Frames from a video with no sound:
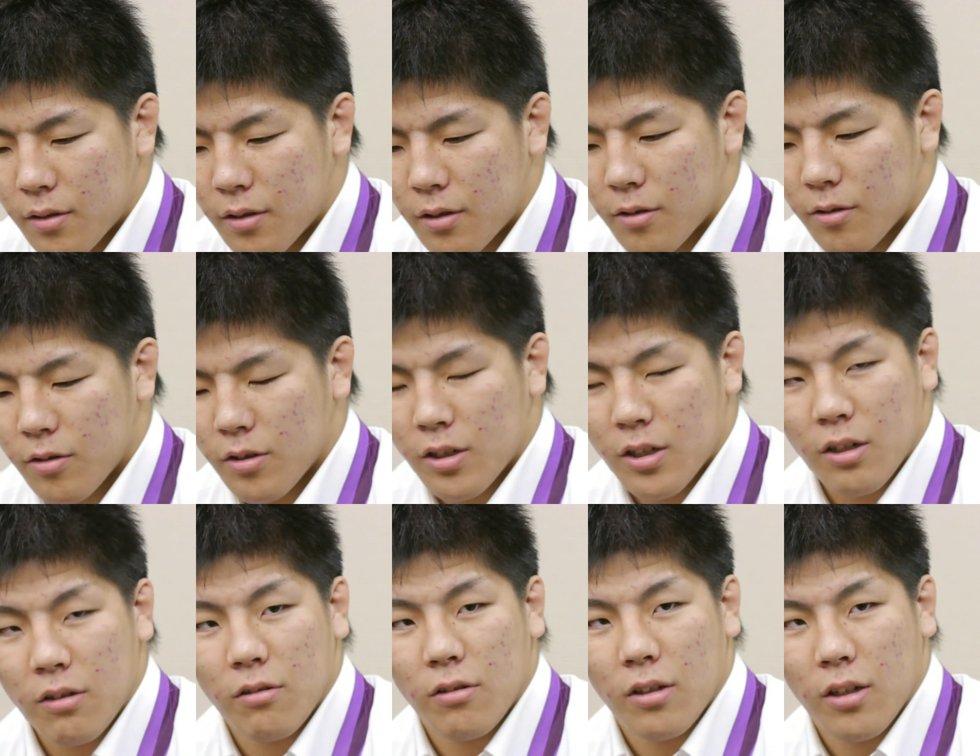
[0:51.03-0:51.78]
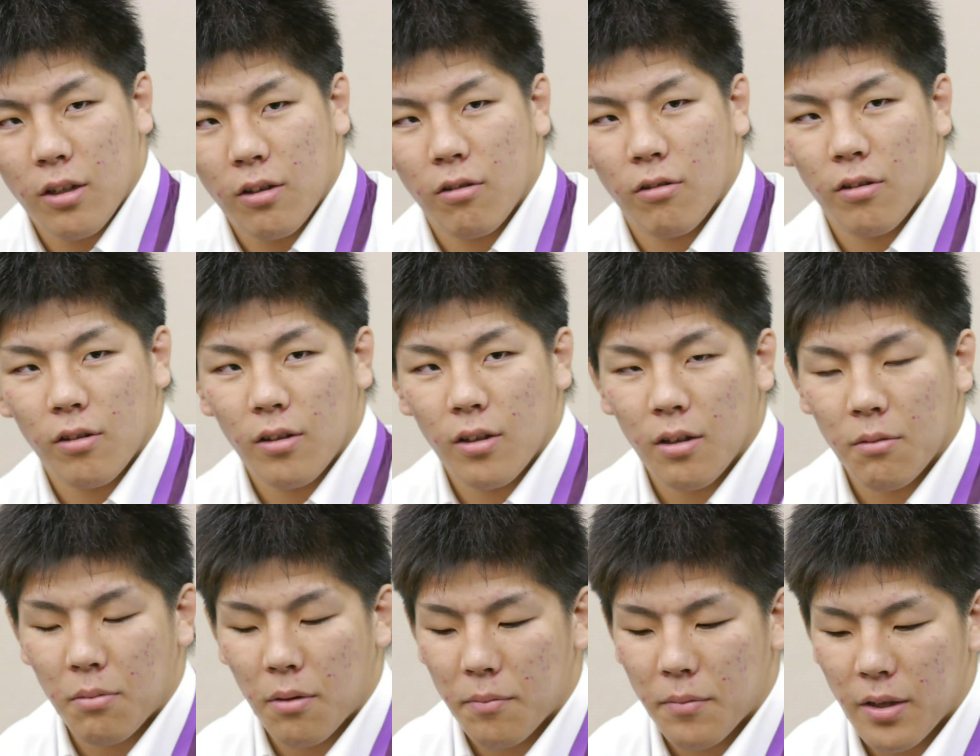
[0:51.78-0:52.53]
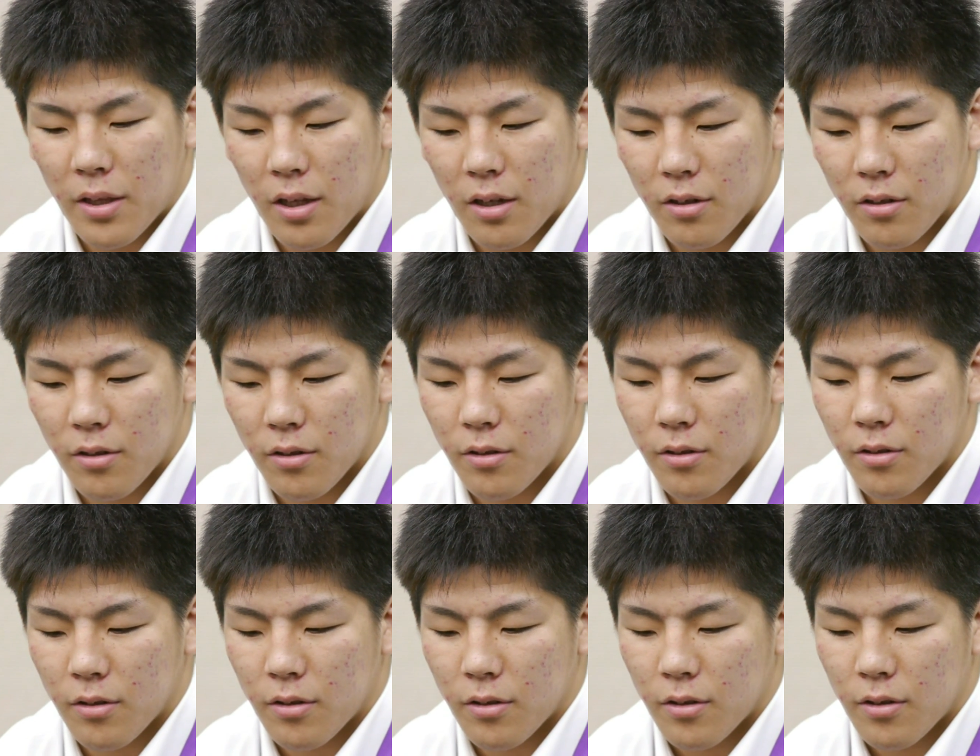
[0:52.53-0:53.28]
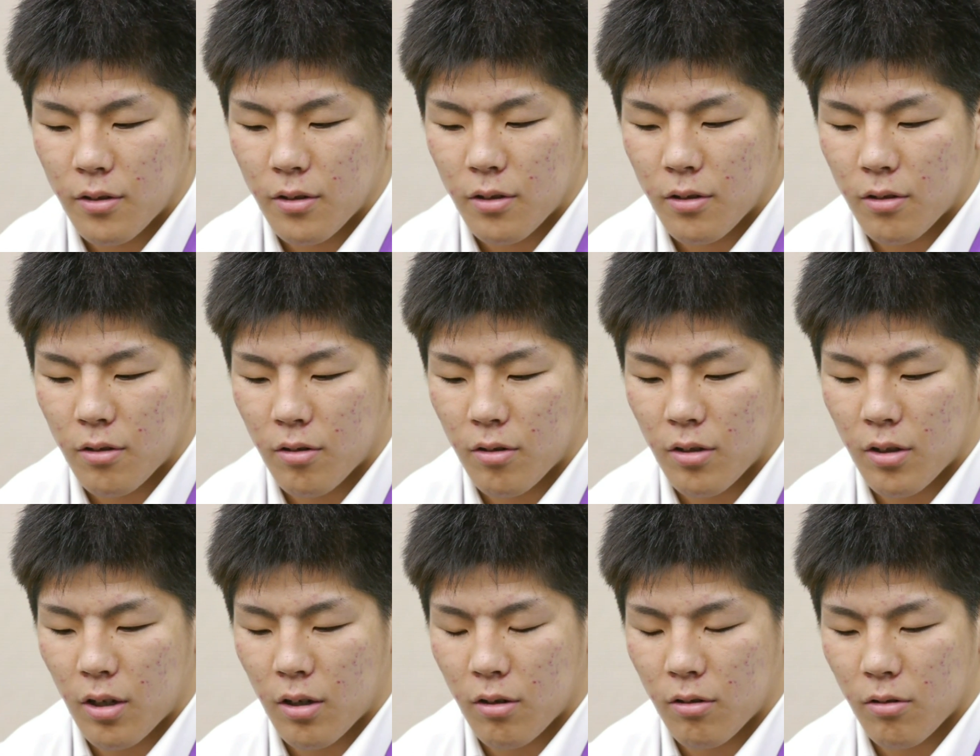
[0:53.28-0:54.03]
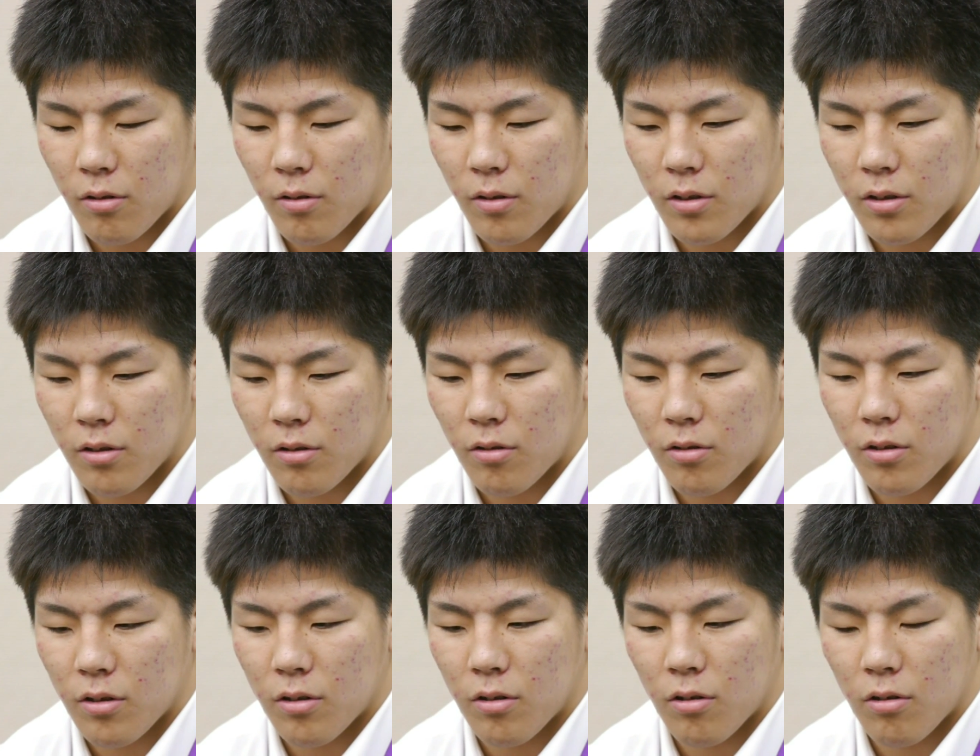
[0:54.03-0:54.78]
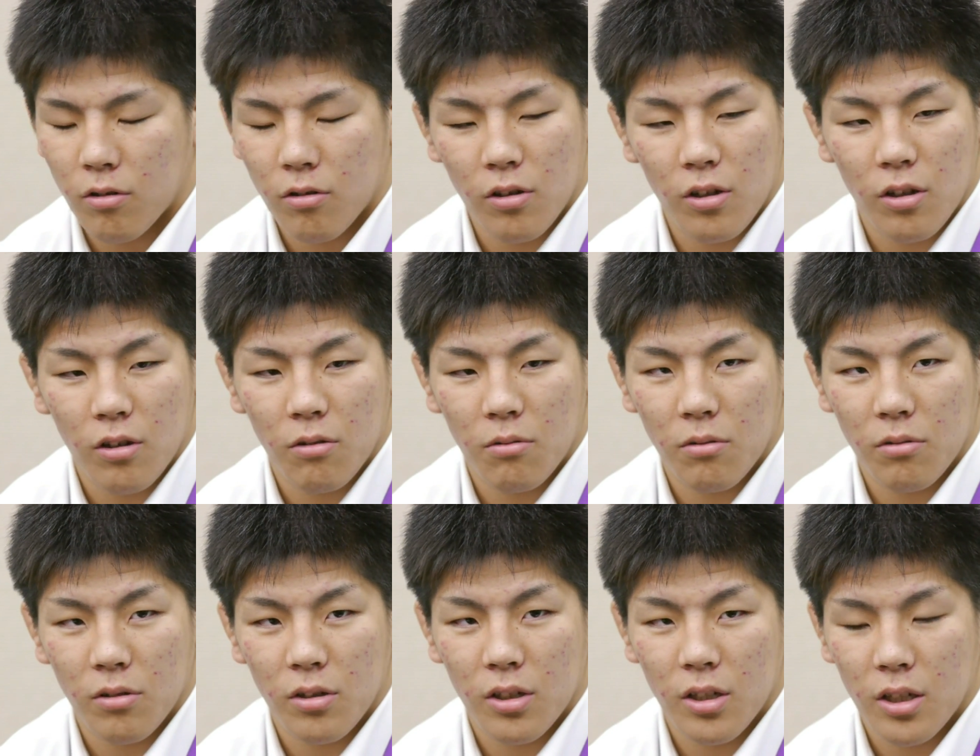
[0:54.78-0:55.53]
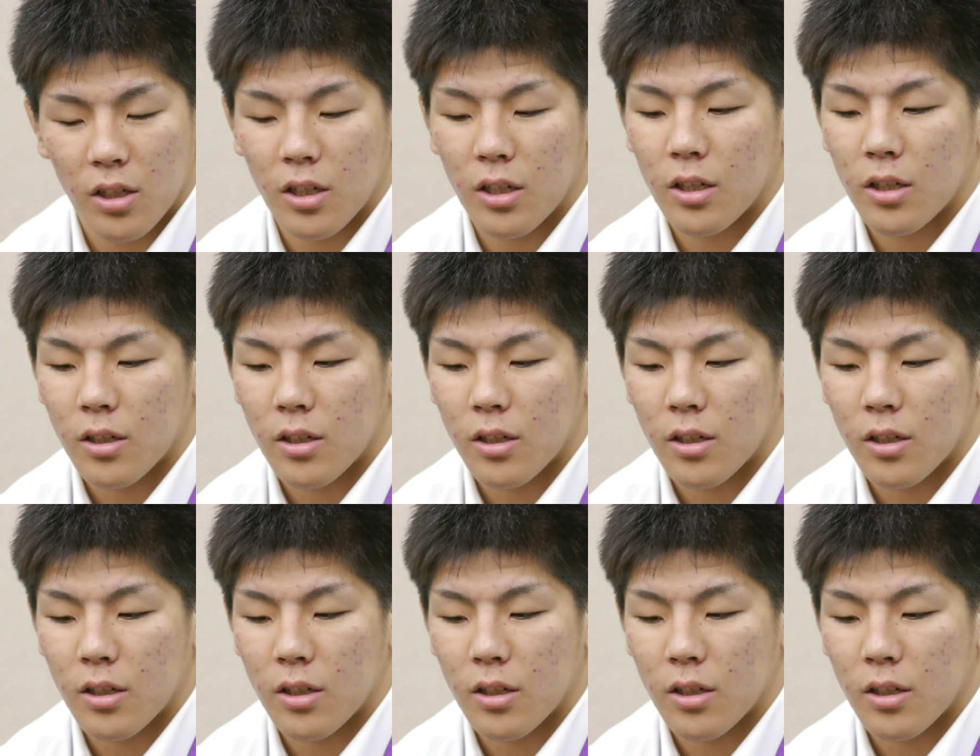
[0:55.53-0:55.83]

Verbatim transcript: 色は違うんですけどやっぱメダル取れたことはすごく誇りに思うし